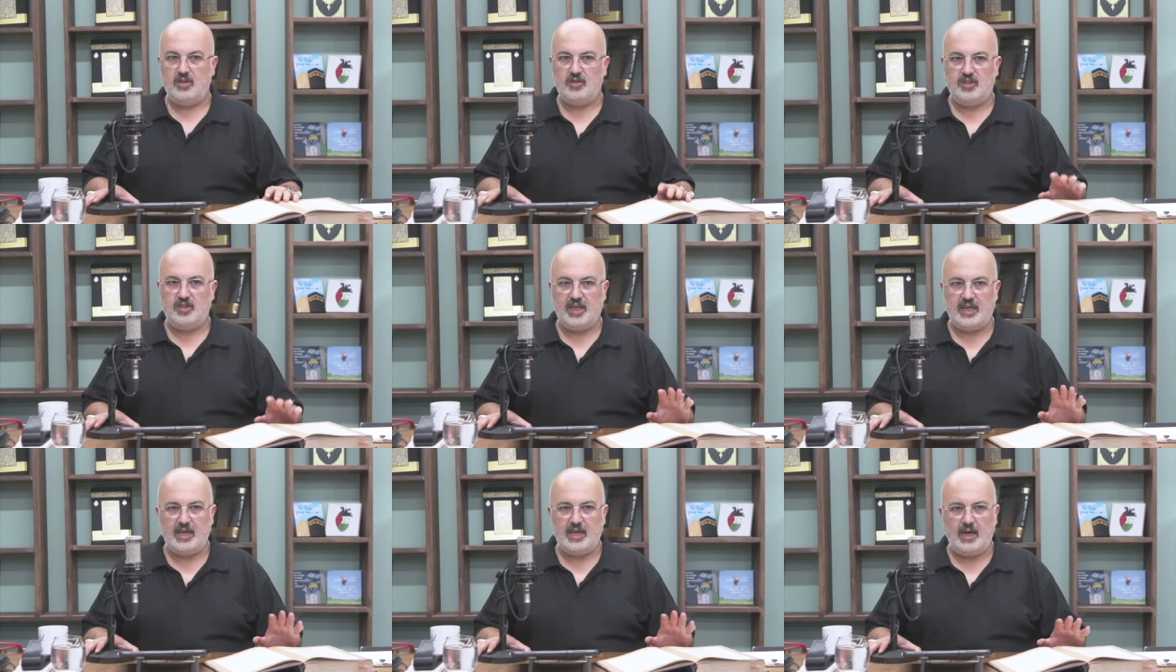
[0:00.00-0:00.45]

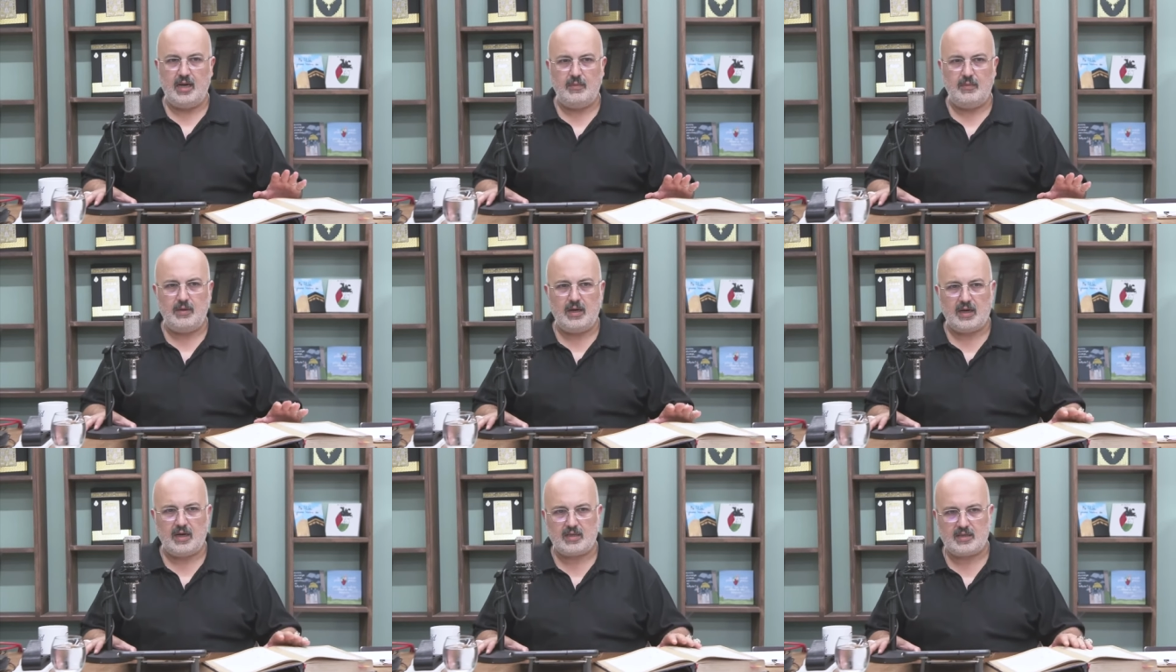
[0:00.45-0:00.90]

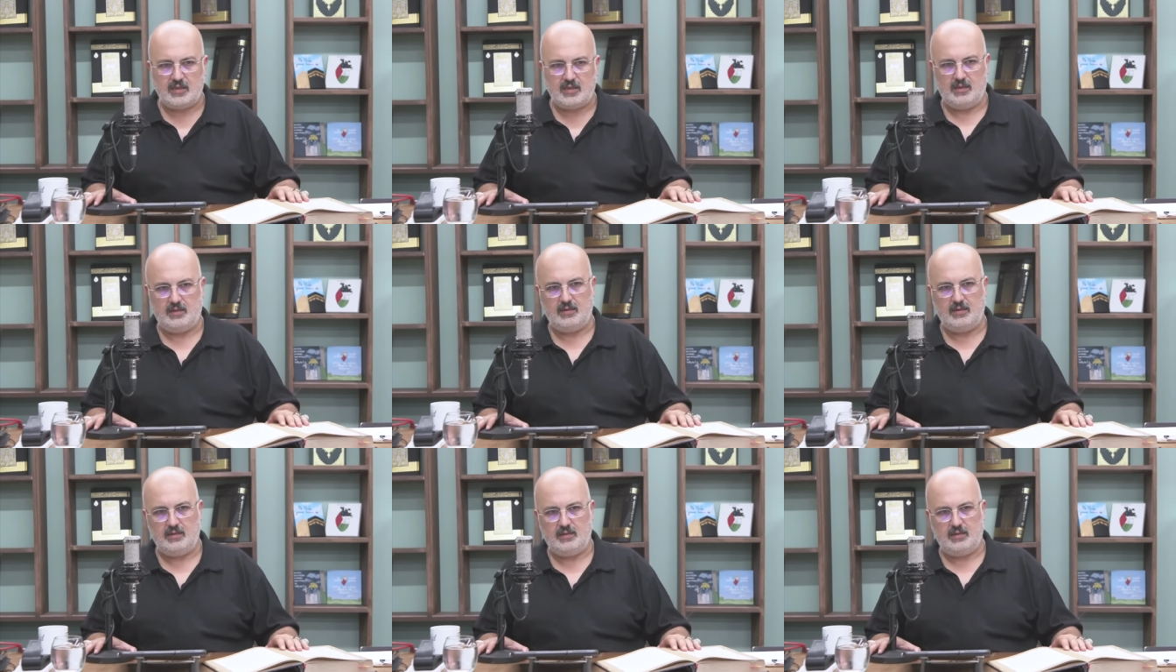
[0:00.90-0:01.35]
Cenab-ı
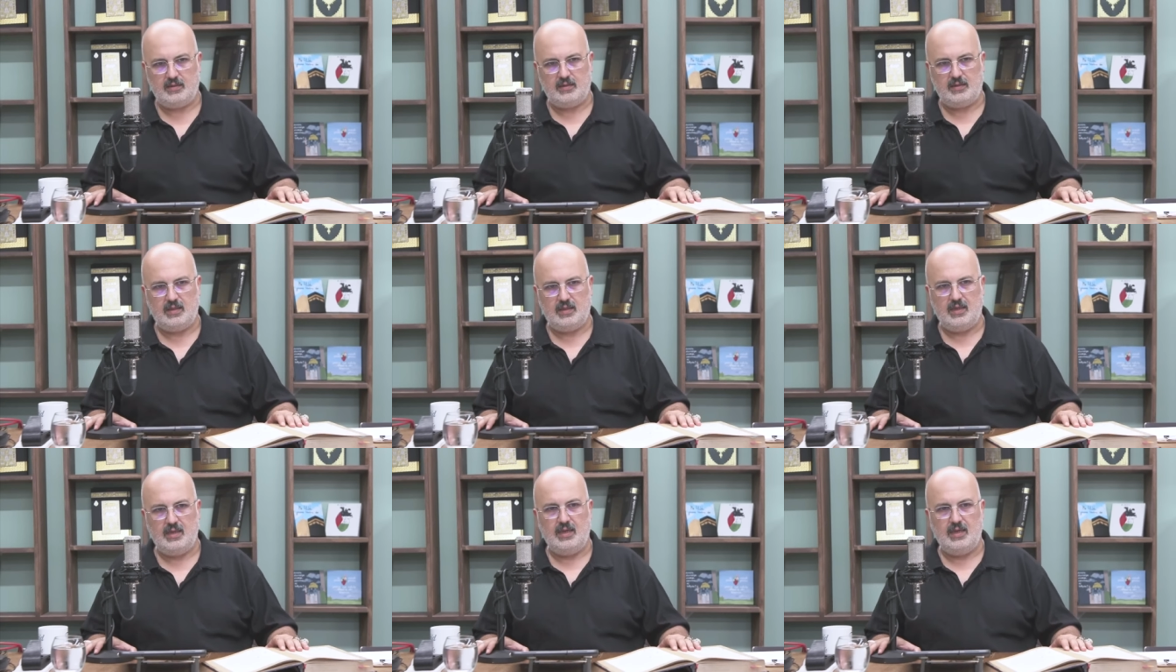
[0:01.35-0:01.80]
Hakk'ın
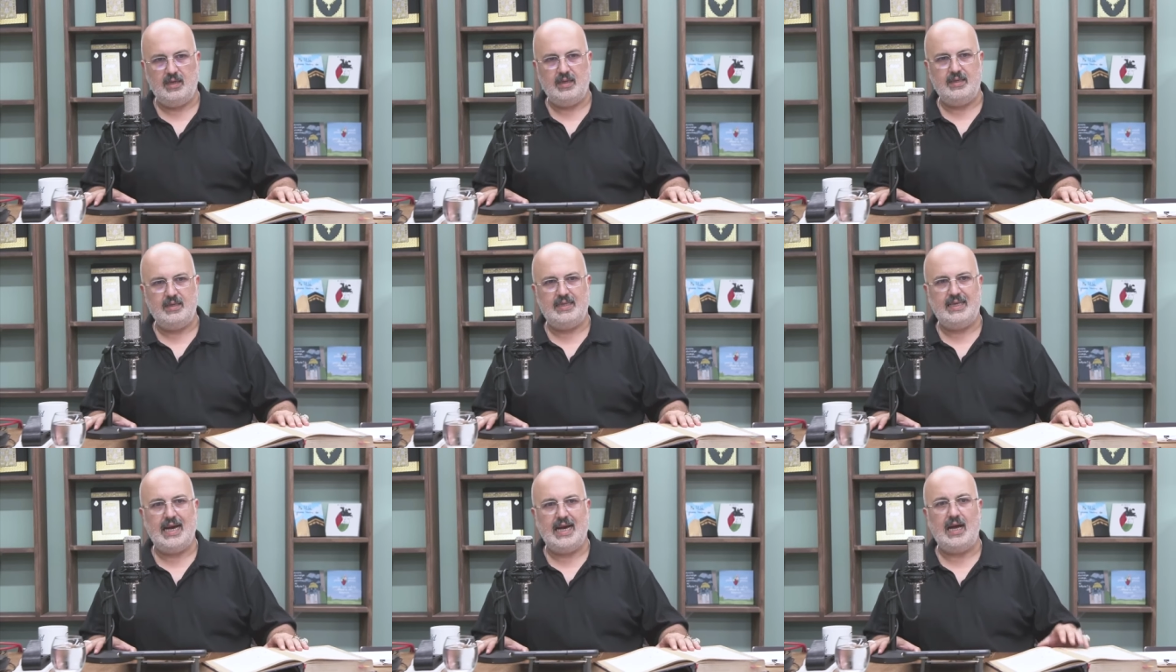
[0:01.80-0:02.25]

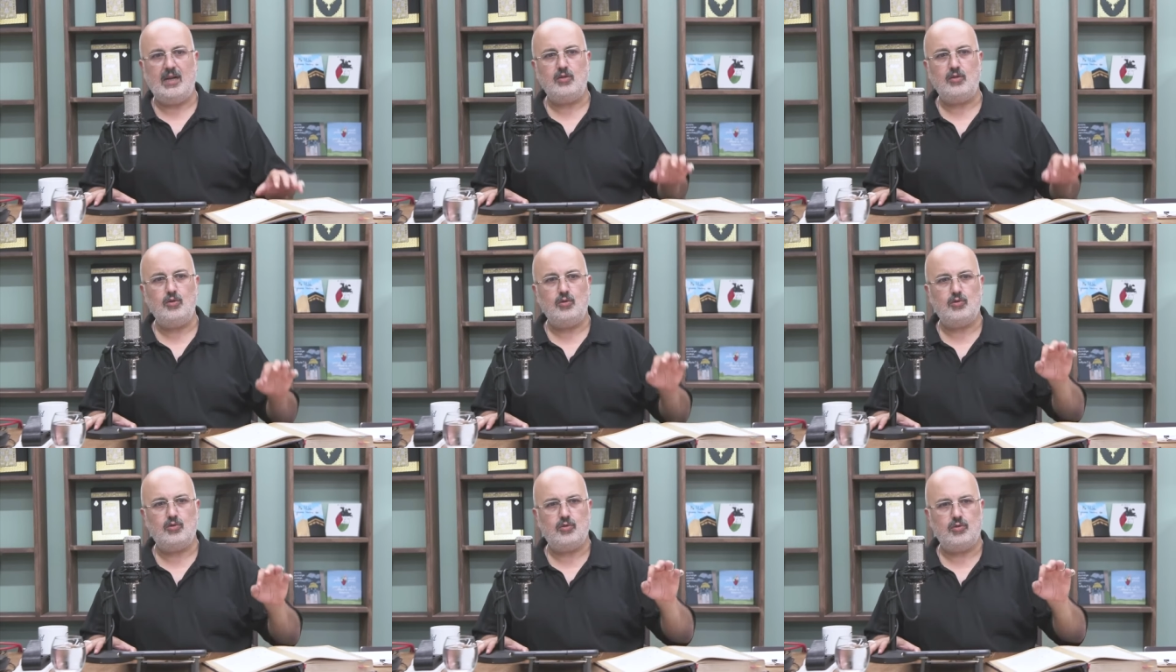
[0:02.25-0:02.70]

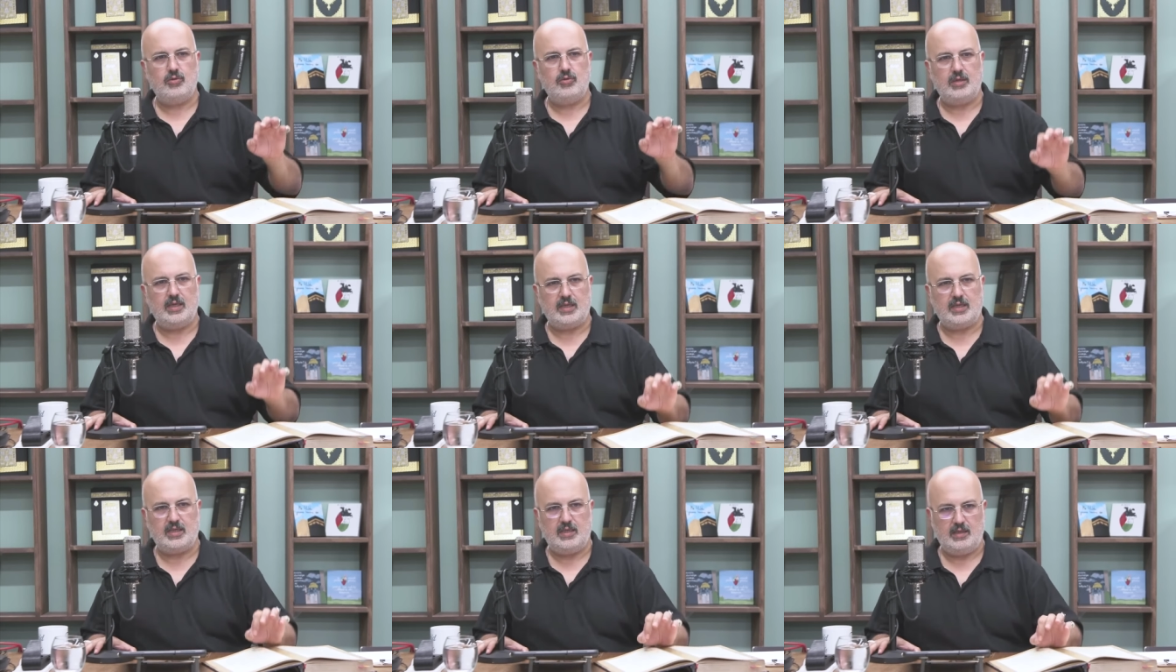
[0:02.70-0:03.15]

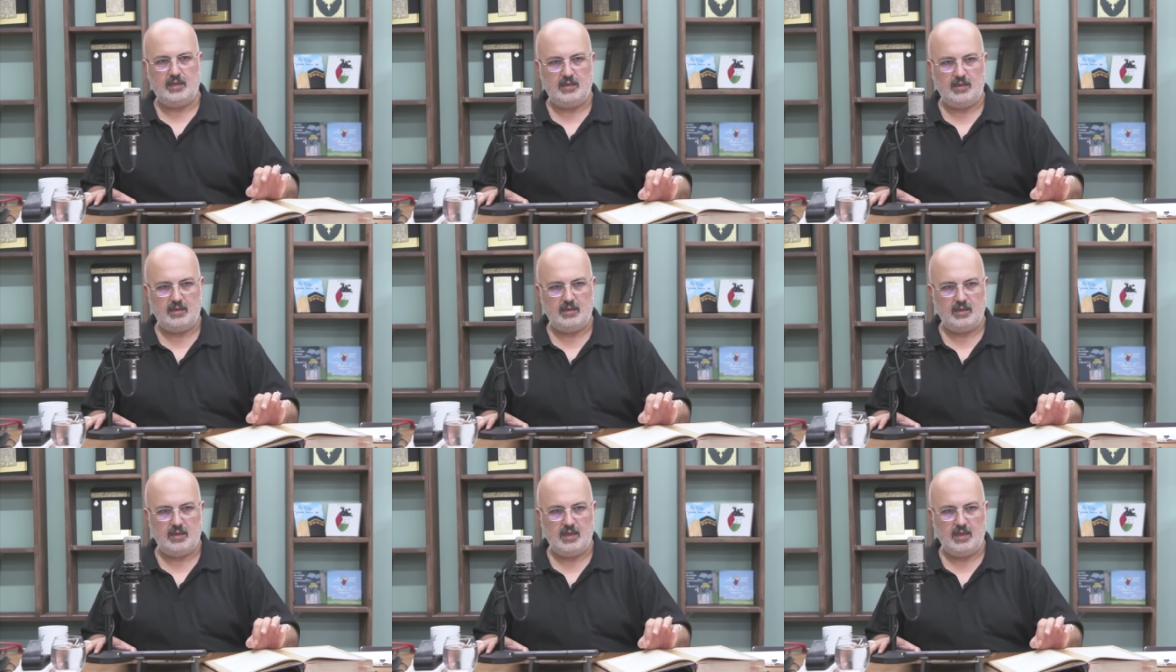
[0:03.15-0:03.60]

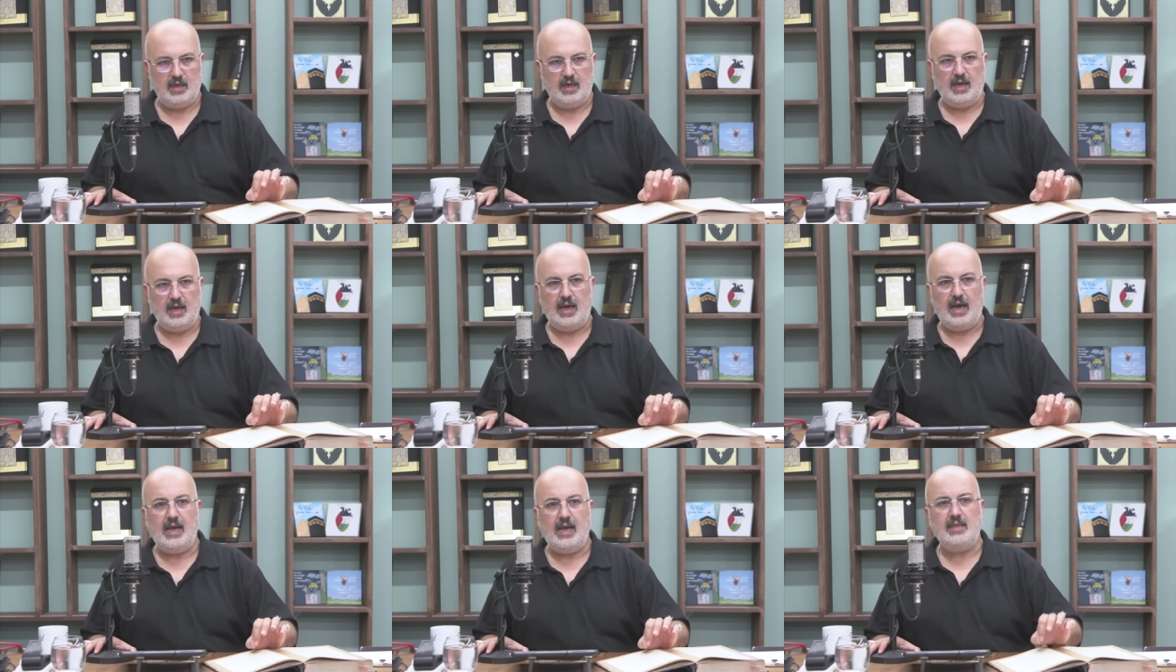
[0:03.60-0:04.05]
yeryüzündeki
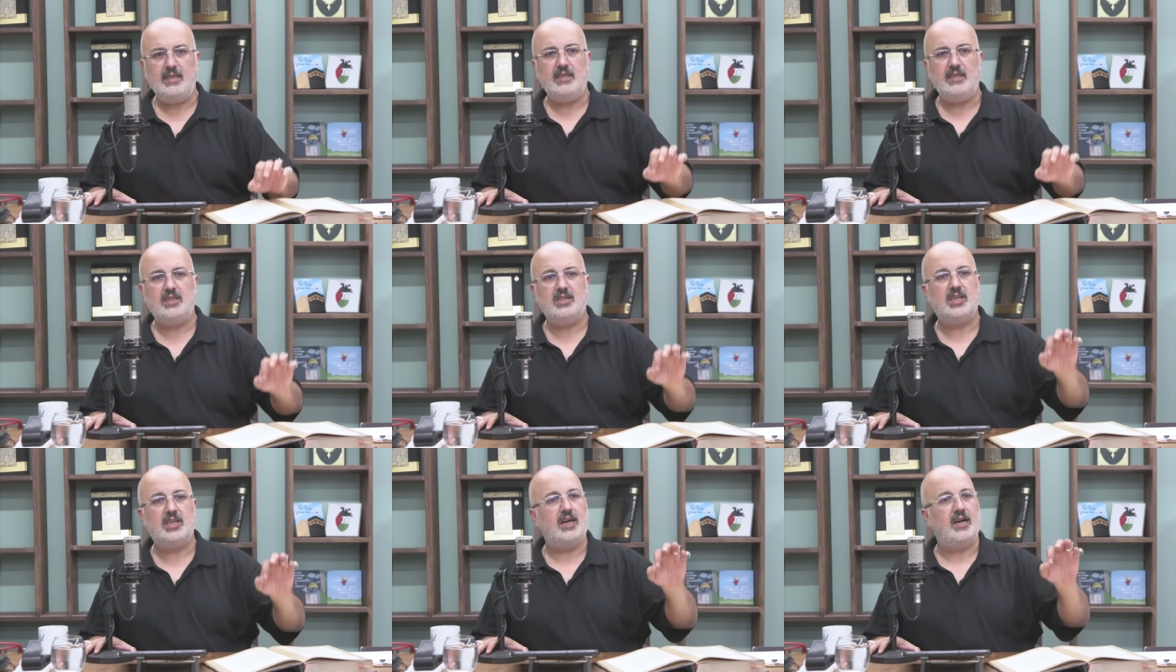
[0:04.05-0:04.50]

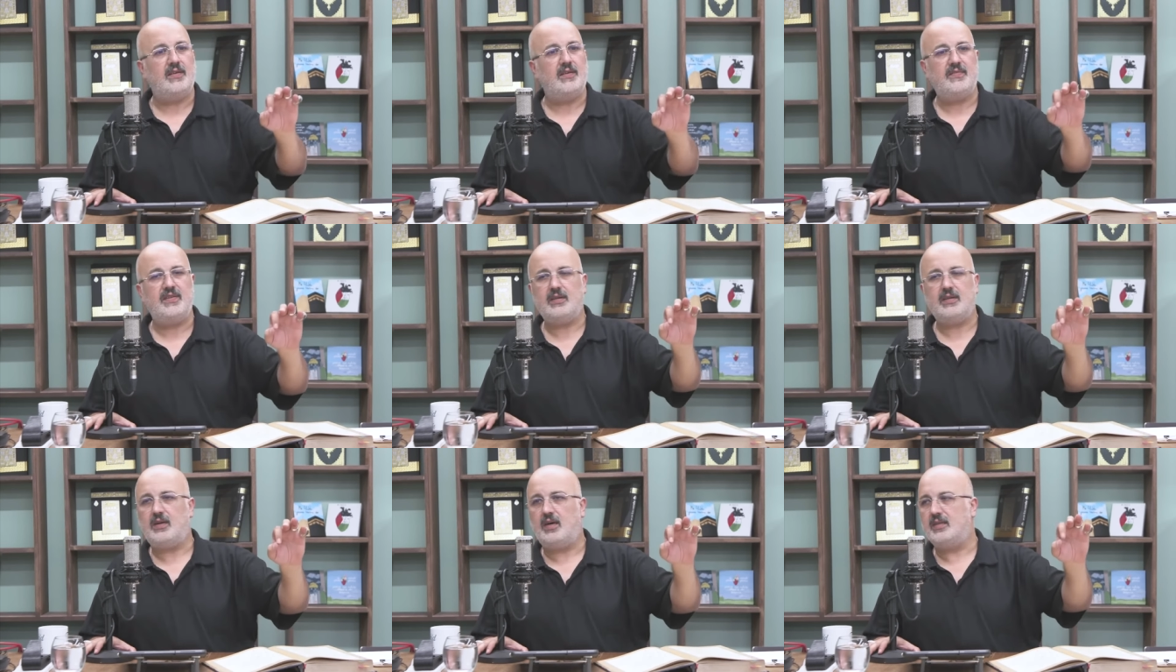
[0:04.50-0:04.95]
en
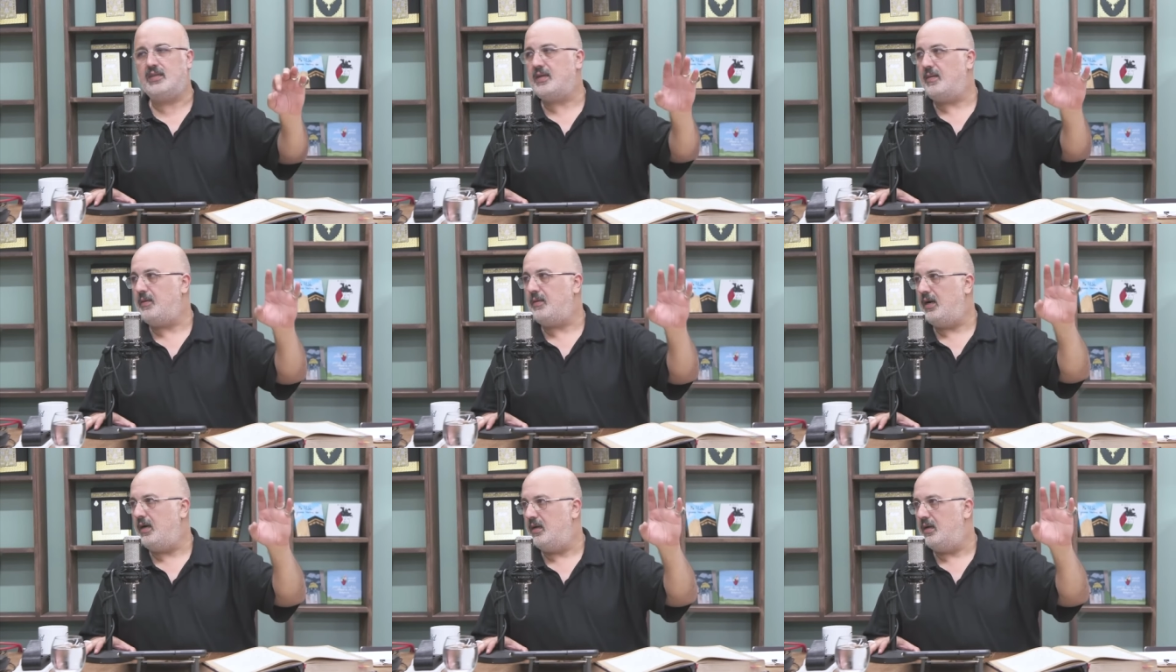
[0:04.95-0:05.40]
kafir
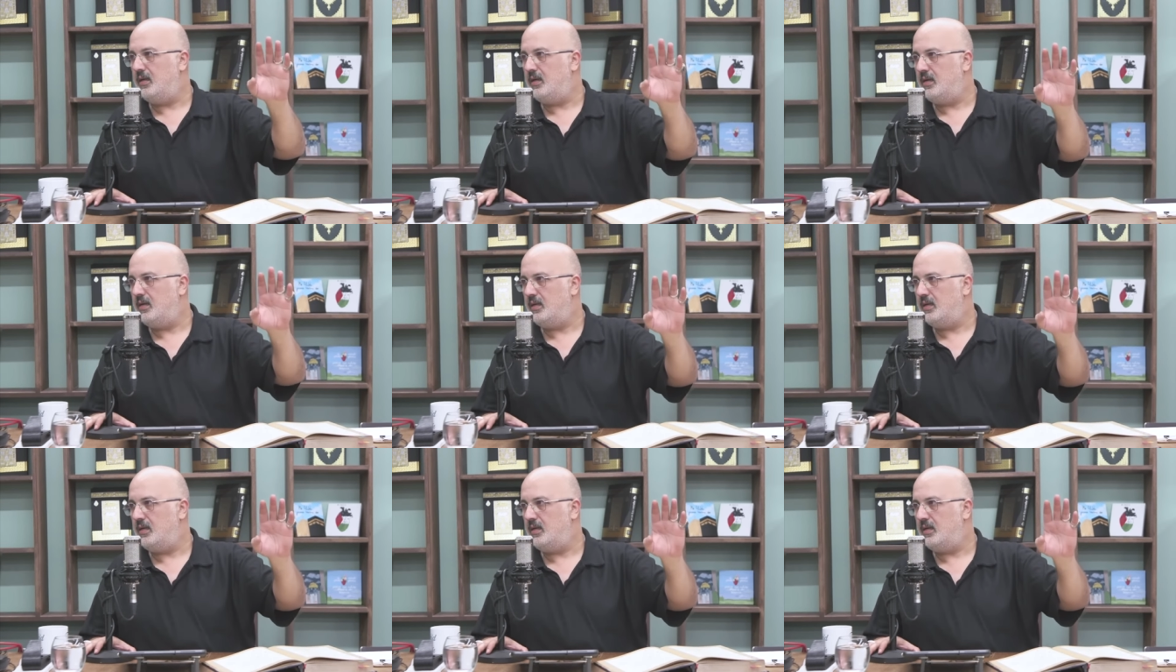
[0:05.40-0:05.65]
adama